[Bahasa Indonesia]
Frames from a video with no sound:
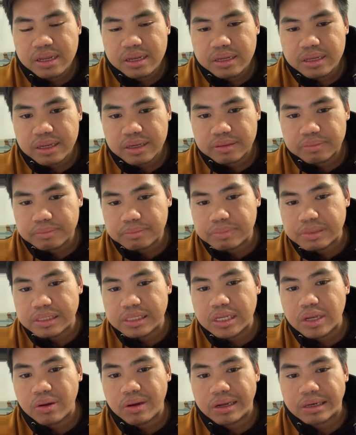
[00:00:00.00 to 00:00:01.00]
yang
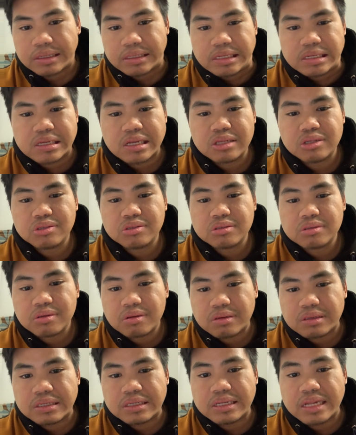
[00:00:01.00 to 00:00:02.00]
beliau artikan
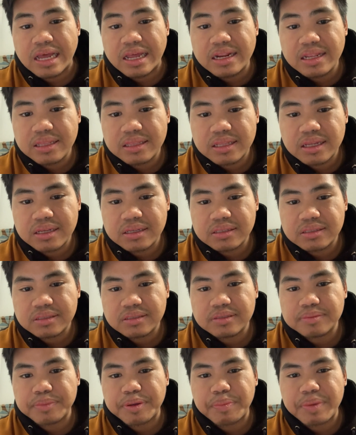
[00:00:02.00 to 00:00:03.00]
solidaritas,
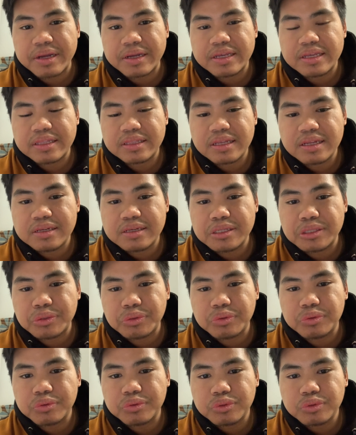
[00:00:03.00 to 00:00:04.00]
memang kita
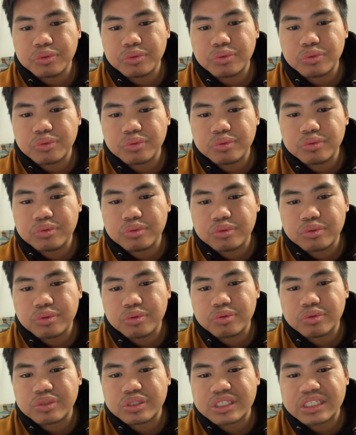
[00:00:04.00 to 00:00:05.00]
dituntut
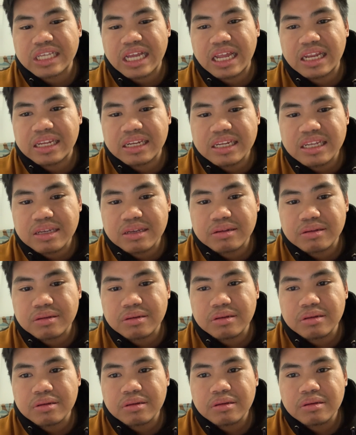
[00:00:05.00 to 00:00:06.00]
untuk saling
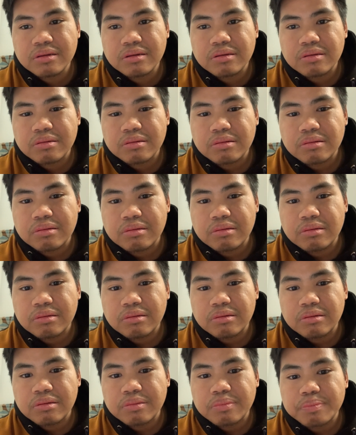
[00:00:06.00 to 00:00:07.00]

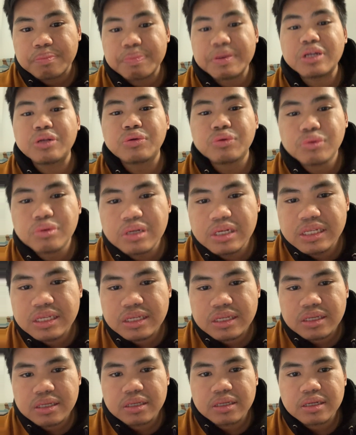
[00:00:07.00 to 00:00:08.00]
peduli
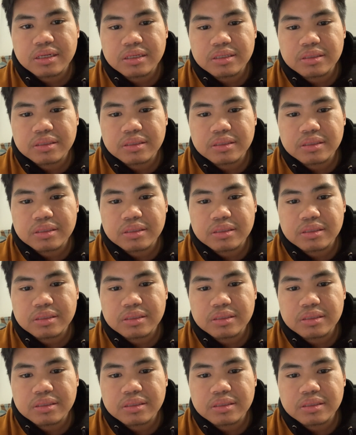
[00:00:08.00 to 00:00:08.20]
ya.